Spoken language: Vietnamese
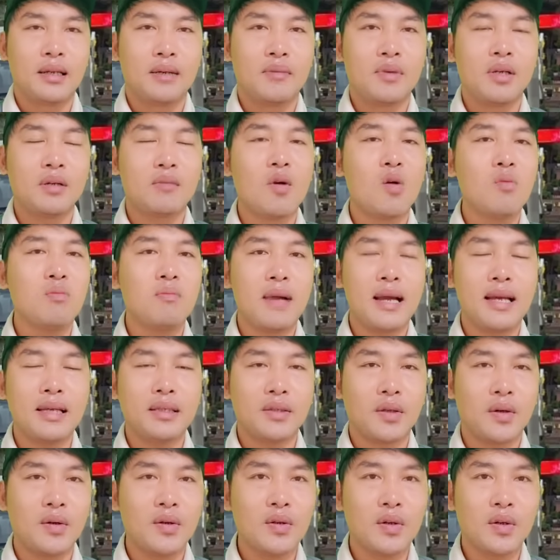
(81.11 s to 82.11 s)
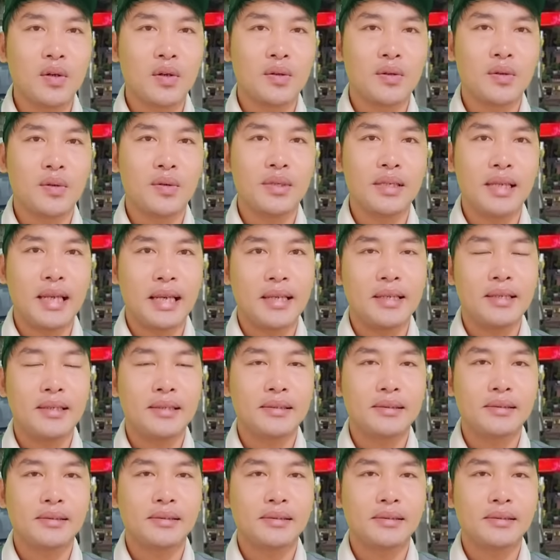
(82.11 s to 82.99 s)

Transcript: mới bốn mấy tuổi rồi cô chú anh chị